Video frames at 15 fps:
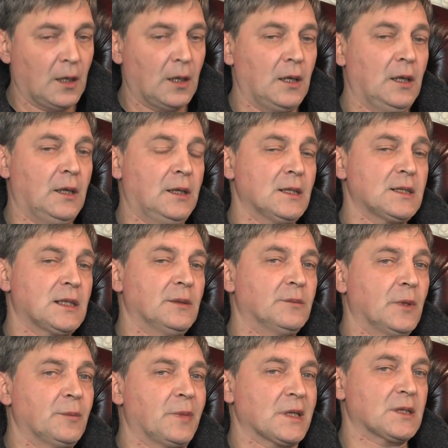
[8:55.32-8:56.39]
И если
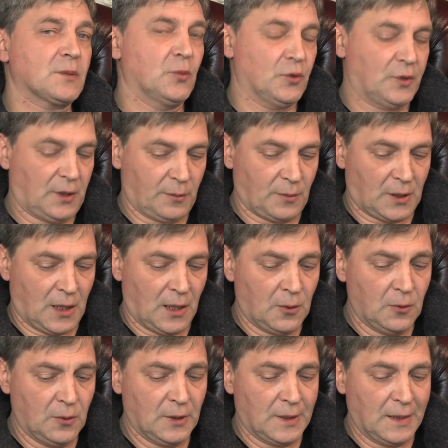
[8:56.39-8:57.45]
мы посмотрим,
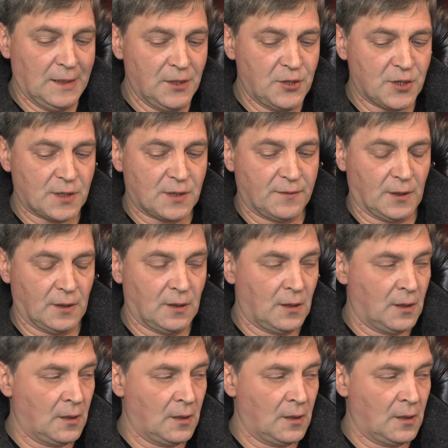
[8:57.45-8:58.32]
какое количество